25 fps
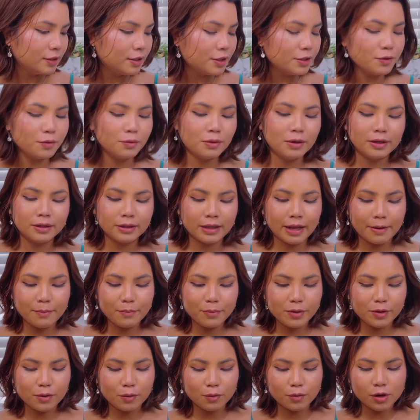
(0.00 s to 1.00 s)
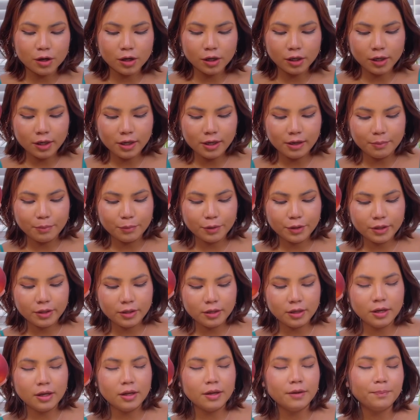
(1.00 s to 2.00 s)
Nói chung là tại Marie cũng có nói là
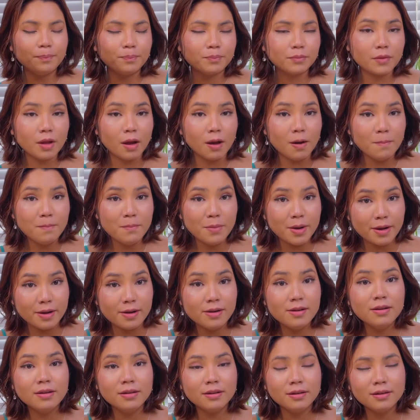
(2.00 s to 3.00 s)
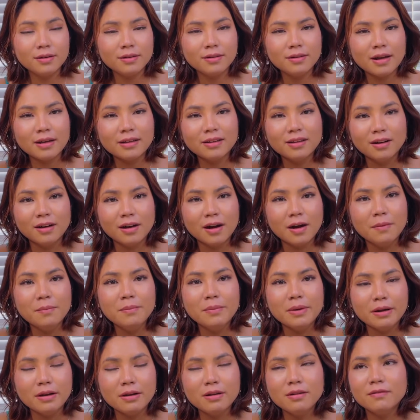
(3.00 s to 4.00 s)
Marie ờ, ở Mỹ Đã từng ở
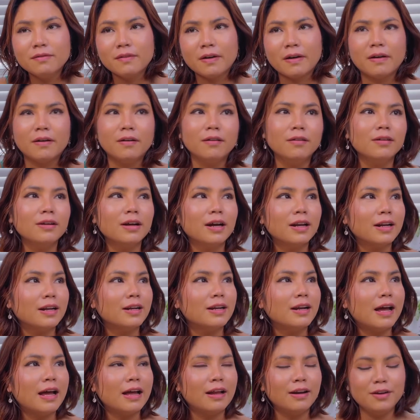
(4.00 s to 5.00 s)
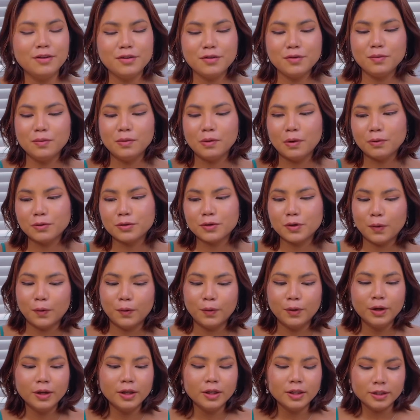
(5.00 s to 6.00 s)
Mỹ và ở Canada nói chung lộn
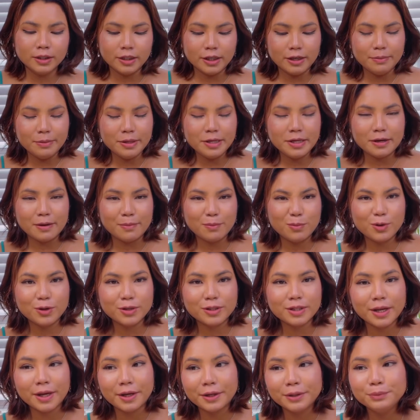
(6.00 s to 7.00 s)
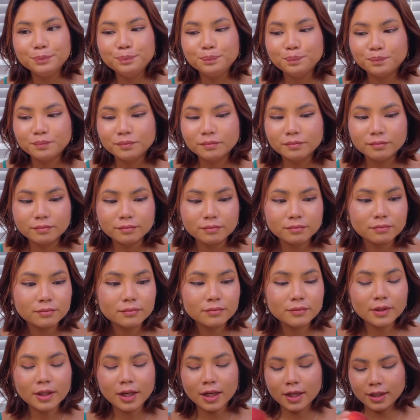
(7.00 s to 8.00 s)
xộn Thì bây giờ Marie sẽ
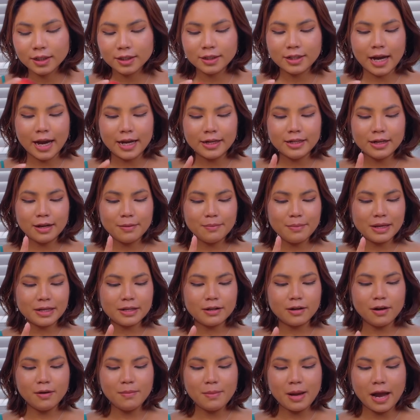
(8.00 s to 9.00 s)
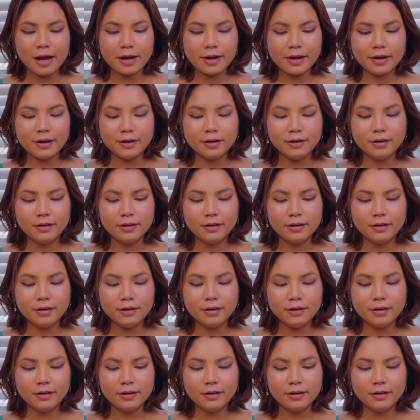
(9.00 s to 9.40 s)
giải thắc mắc cho các bạn ha